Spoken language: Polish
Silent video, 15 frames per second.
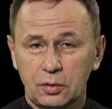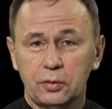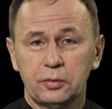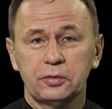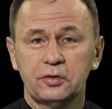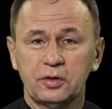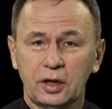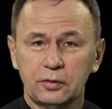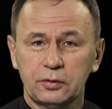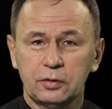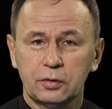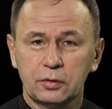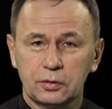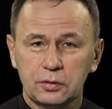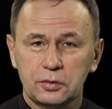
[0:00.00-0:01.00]
ostatni
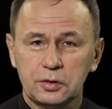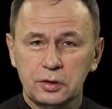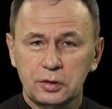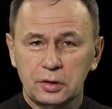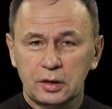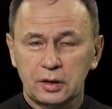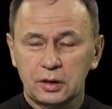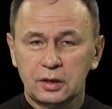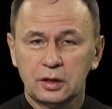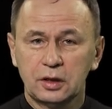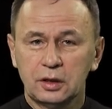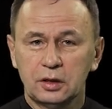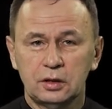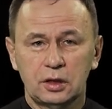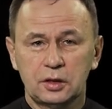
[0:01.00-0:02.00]
odcinek
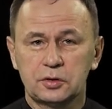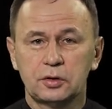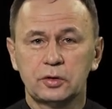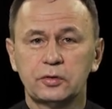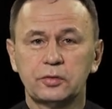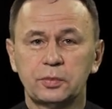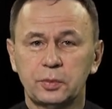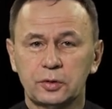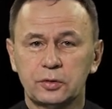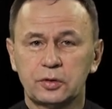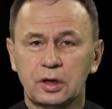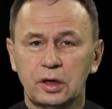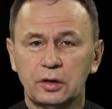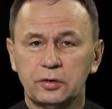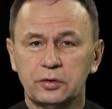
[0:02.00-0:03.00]
naszych
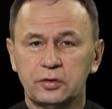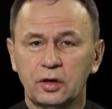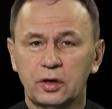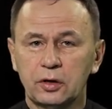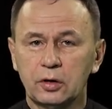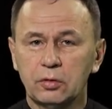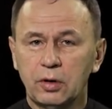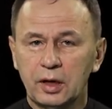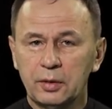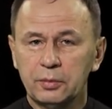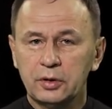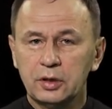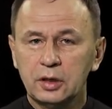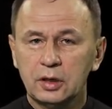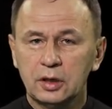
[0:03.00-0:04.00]
spotkań z
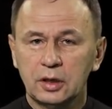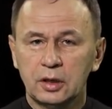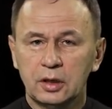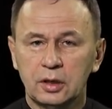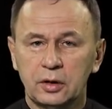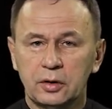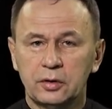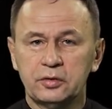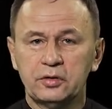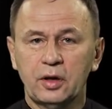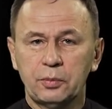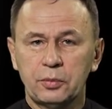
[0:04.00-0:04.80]
aniołami za